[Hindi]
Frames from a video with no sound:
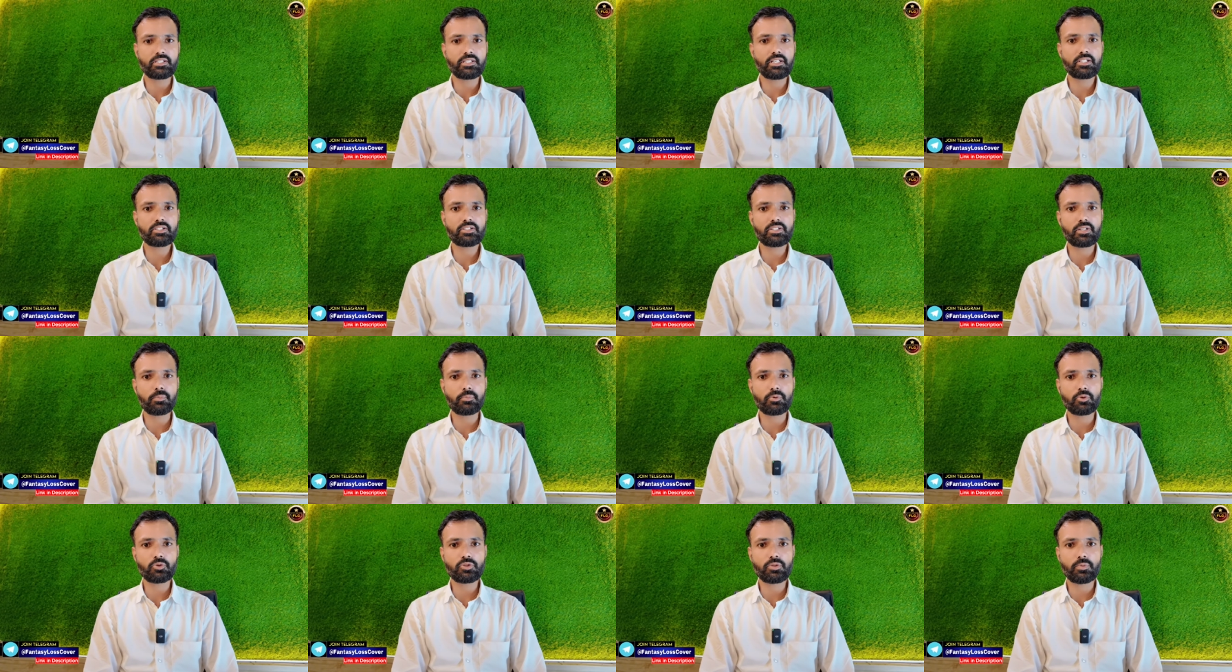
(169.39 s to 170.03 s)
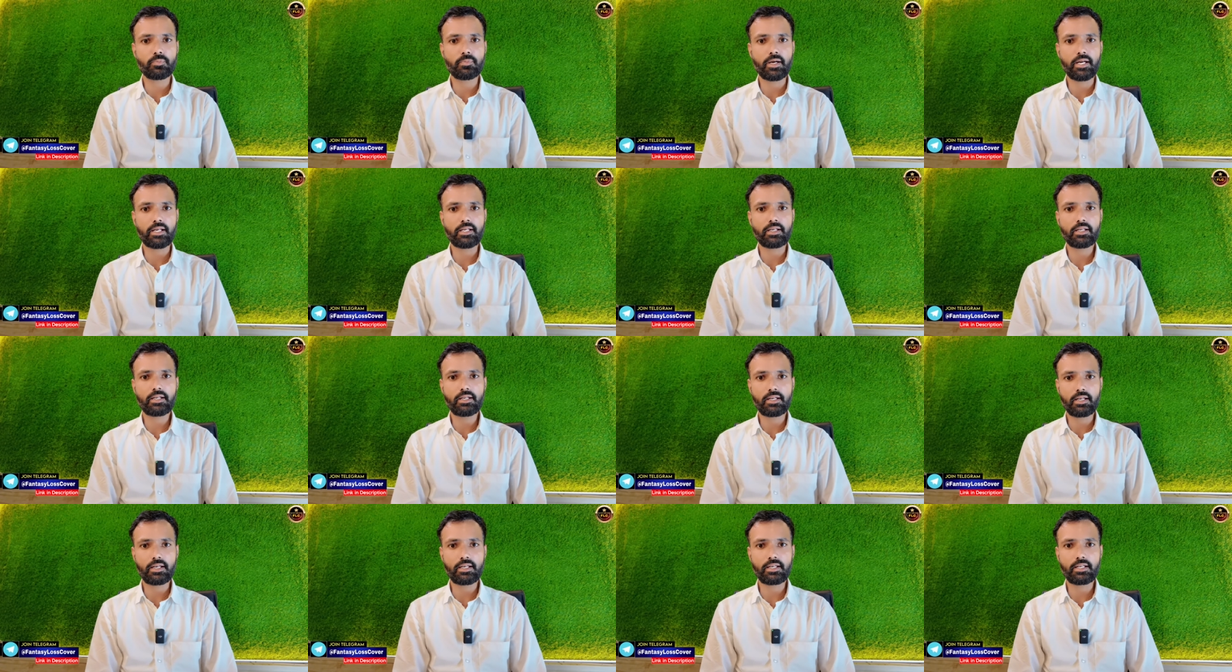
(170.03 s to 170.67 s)
ये सब कुछ
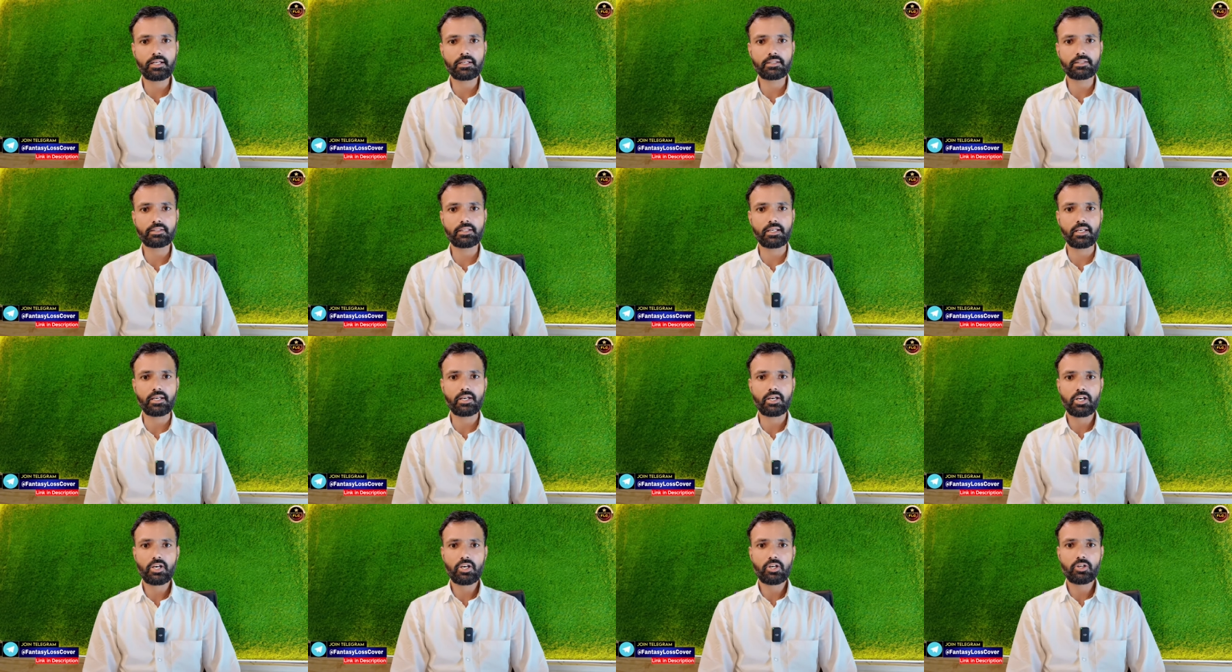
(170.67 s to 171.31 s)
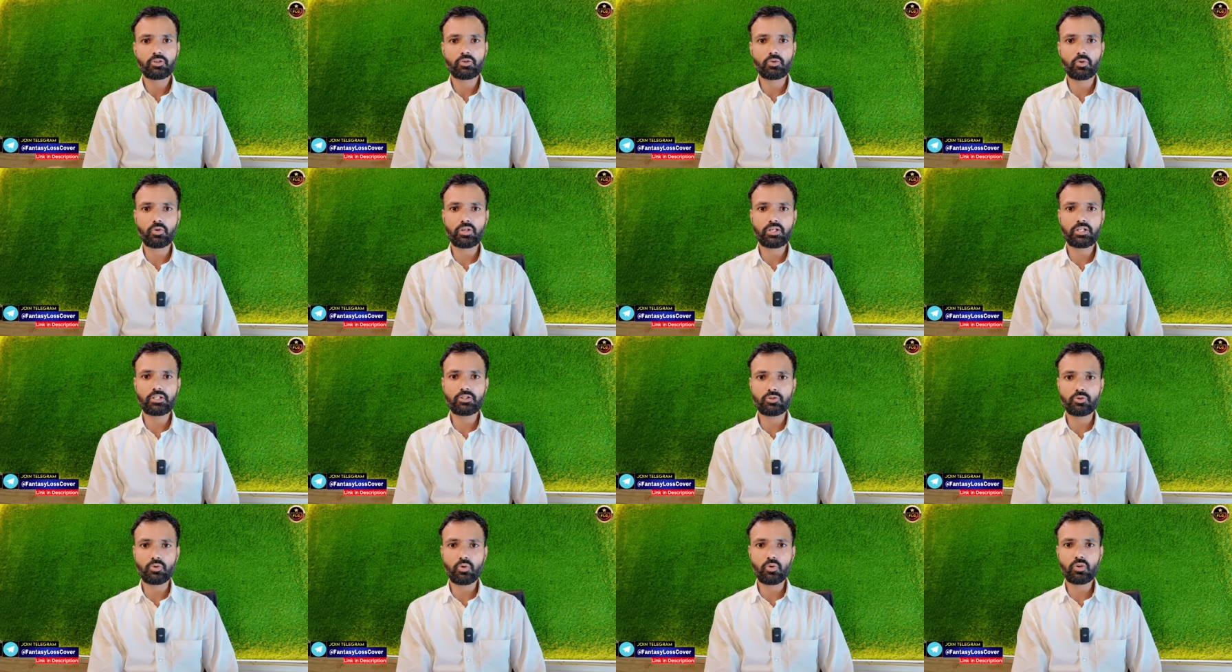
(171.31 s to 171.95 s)
मायने नहीं रखते
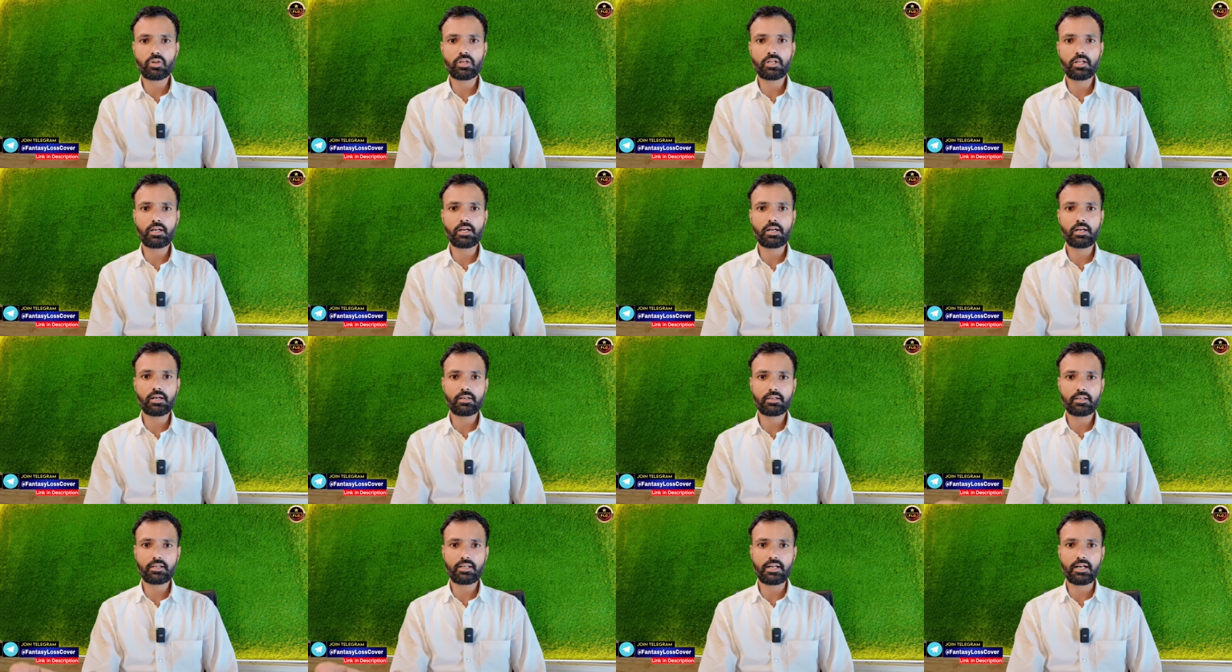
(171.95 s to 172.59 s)
क्योंकि जो खिला